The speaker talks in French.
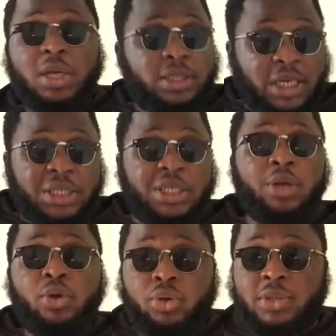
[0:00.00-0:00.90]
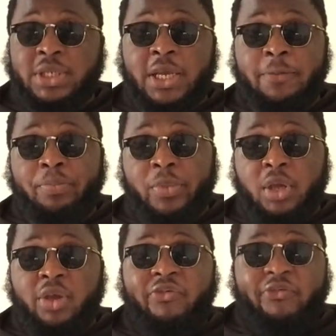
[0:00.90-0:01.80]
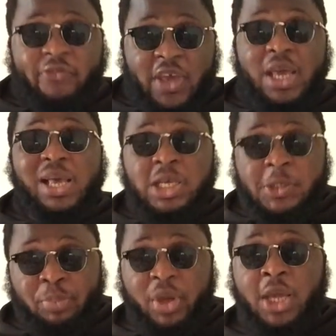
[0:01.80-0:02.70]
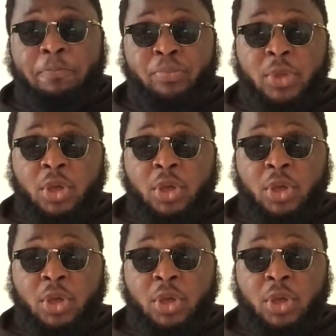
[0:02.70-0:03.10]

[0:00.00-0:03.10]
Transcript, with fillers: Sachez-le que c'est fait exprès